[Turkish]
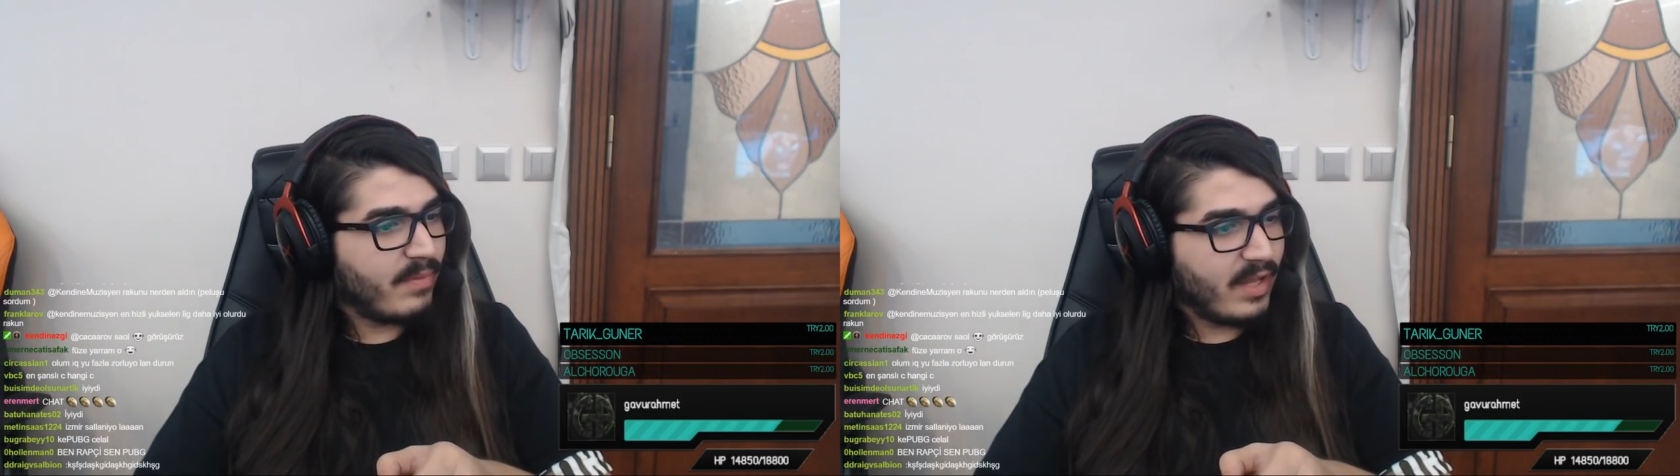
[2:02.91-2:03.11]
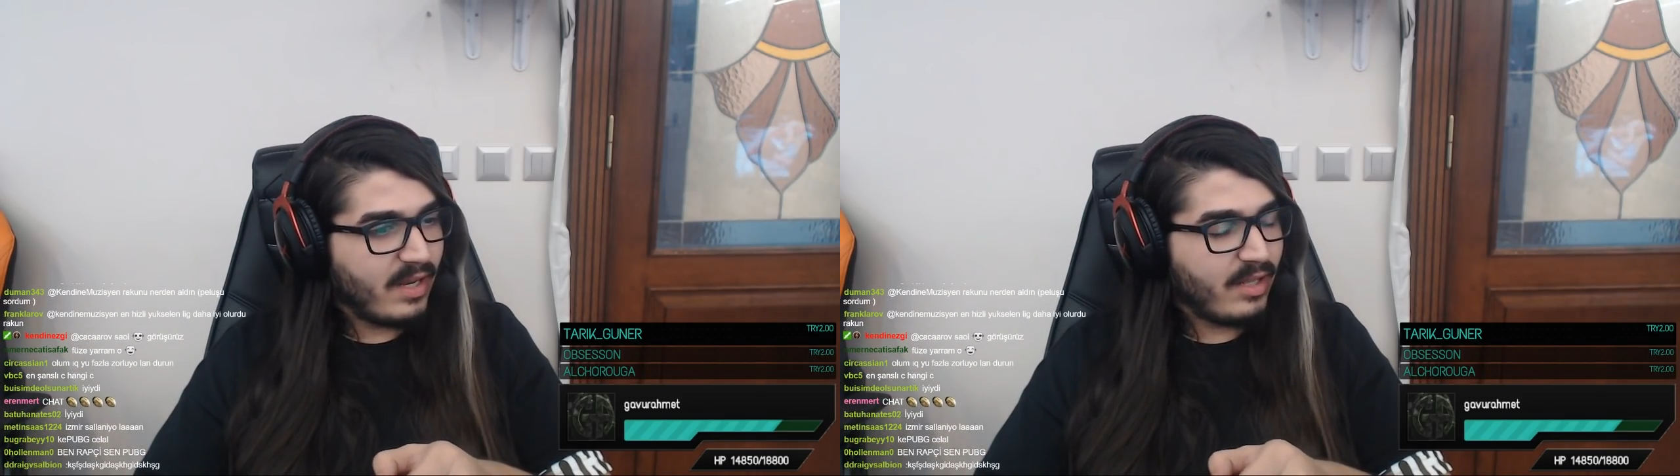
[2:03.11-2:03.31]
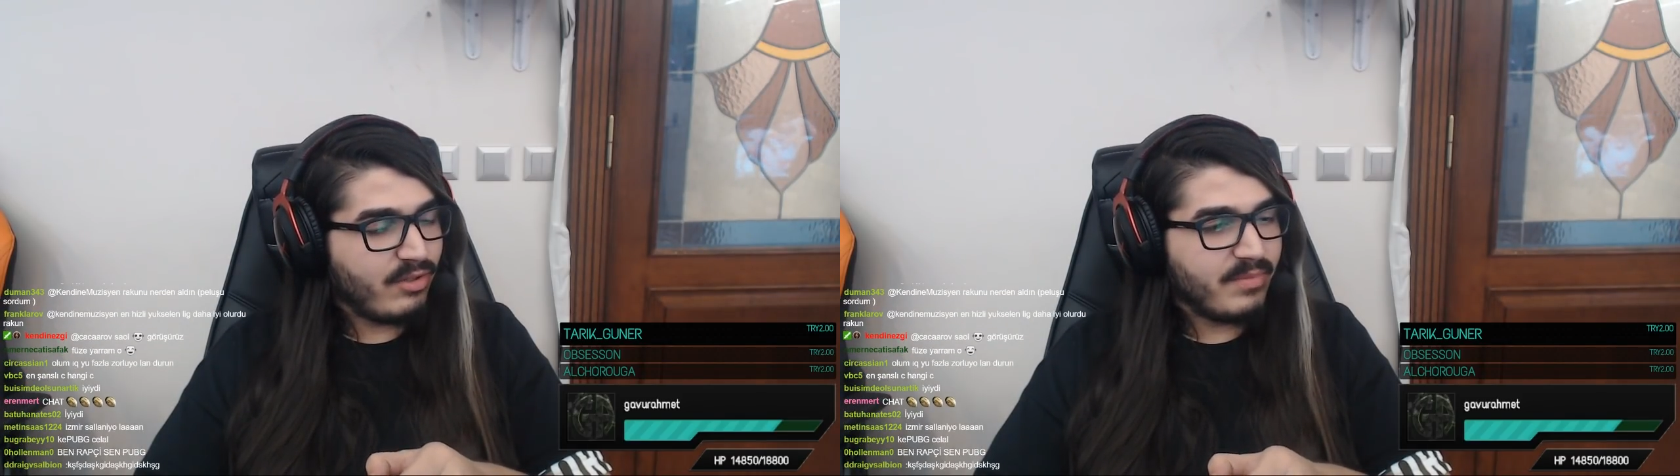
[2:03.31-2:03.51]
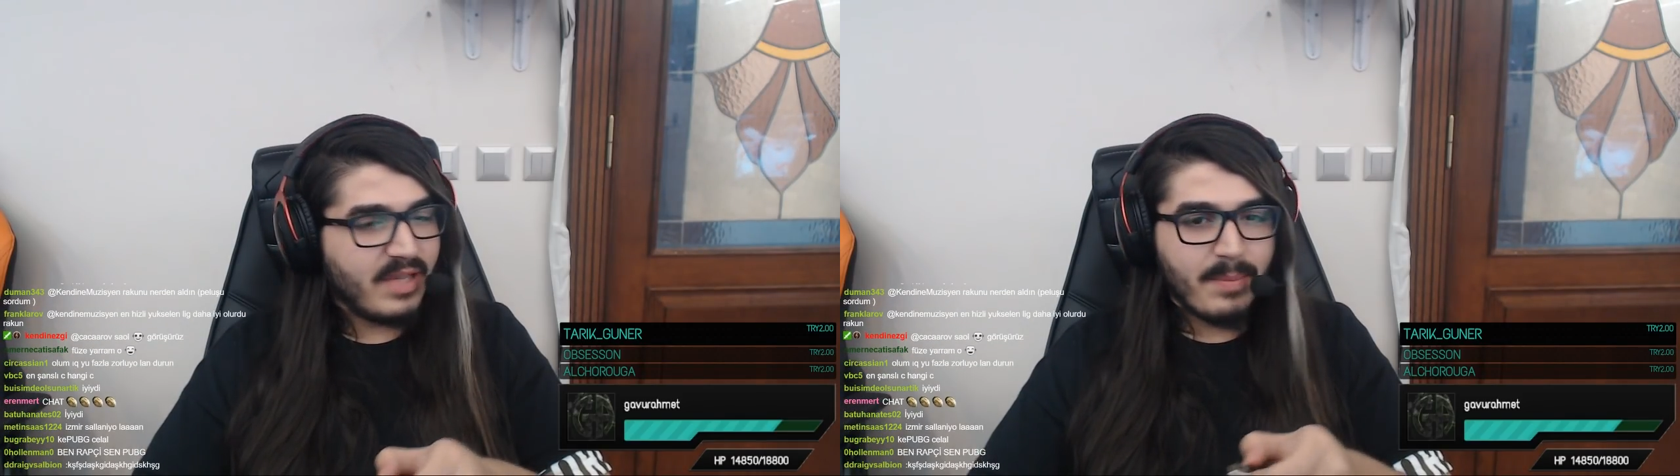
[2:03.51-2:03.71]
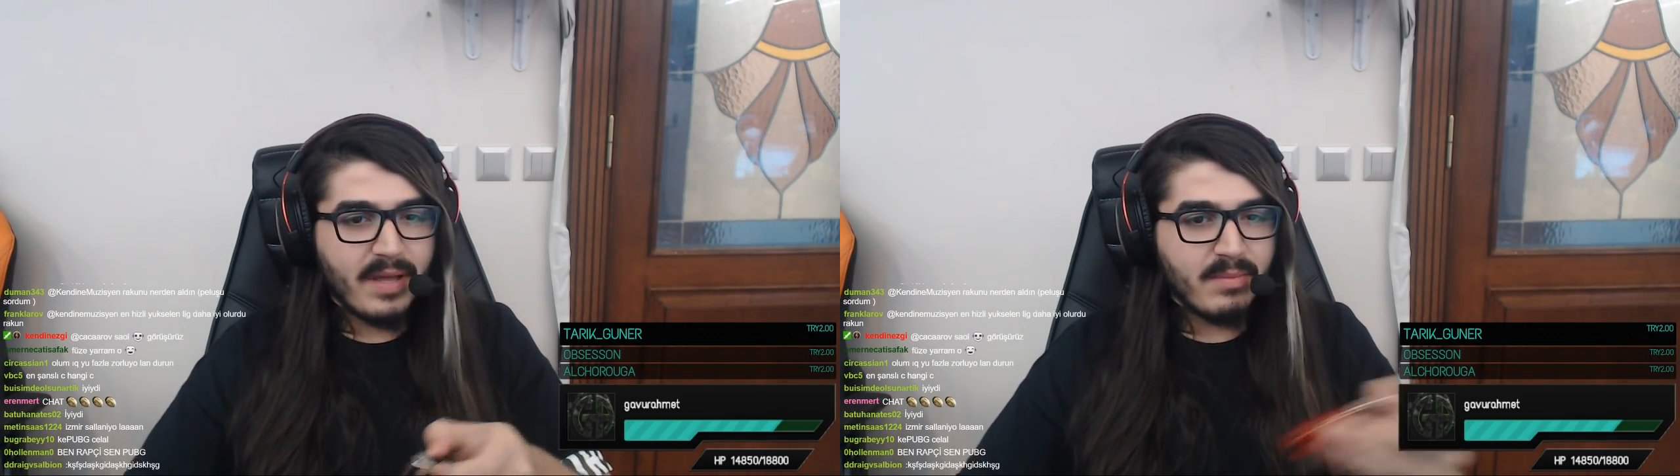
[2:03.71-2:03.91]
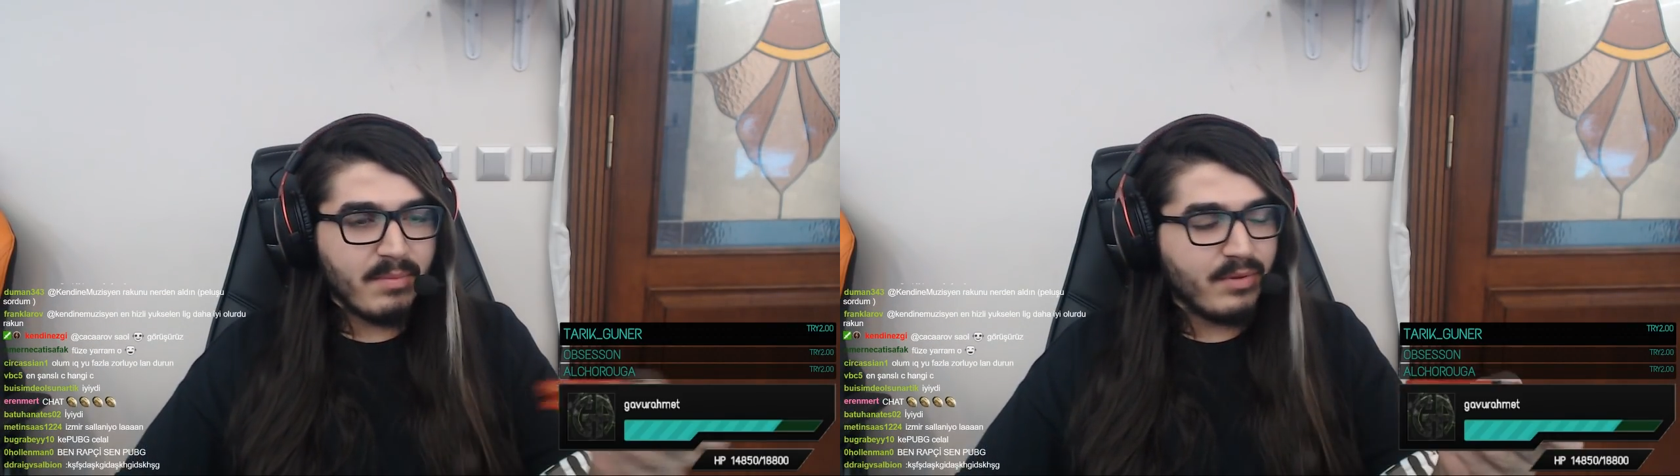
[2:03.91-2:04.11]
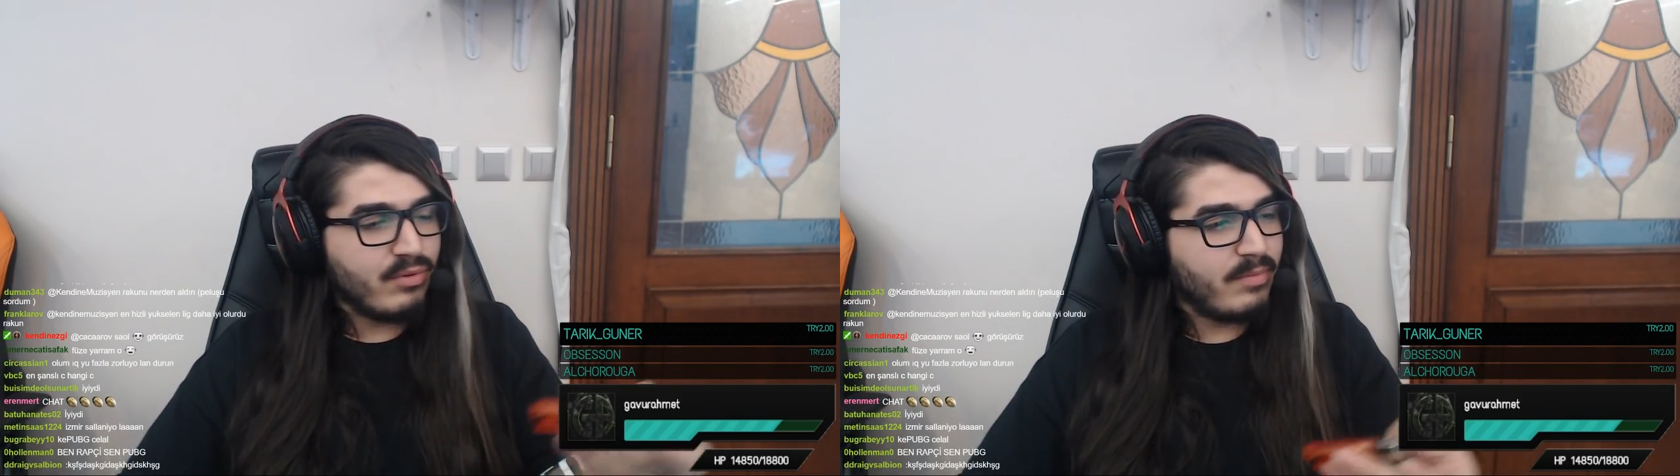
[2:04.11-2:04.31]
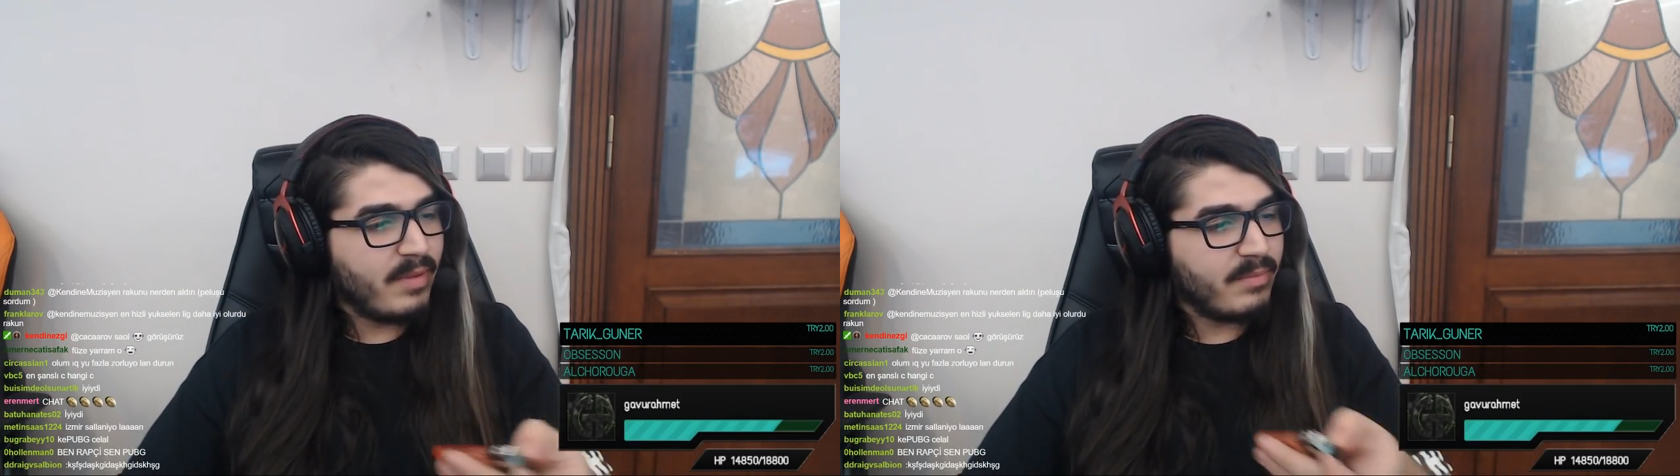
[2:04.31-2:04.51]
vallahi diyorum yaparım ama
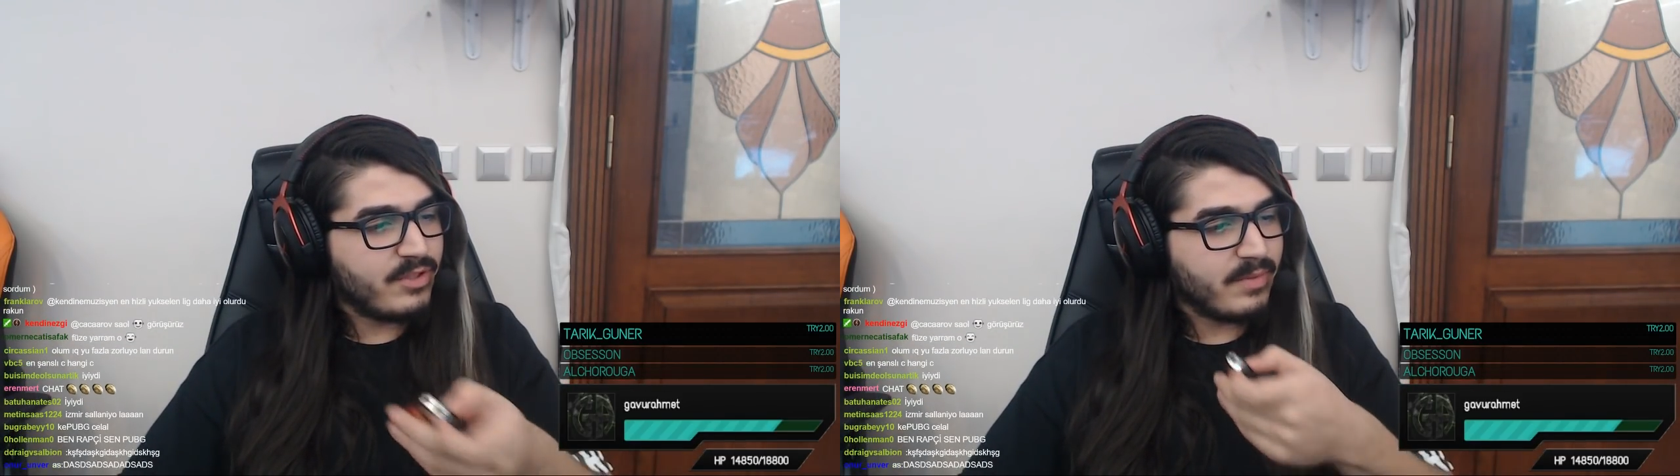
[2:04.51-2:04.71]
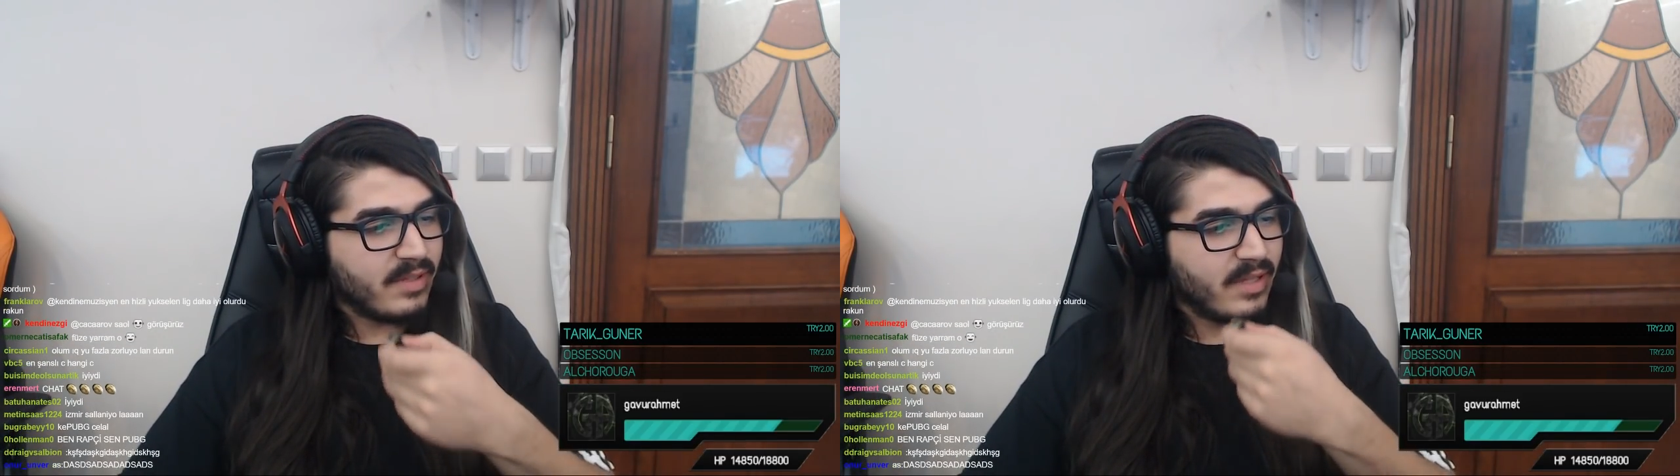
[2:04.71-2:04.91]
Ya. gülmem hiçbirine.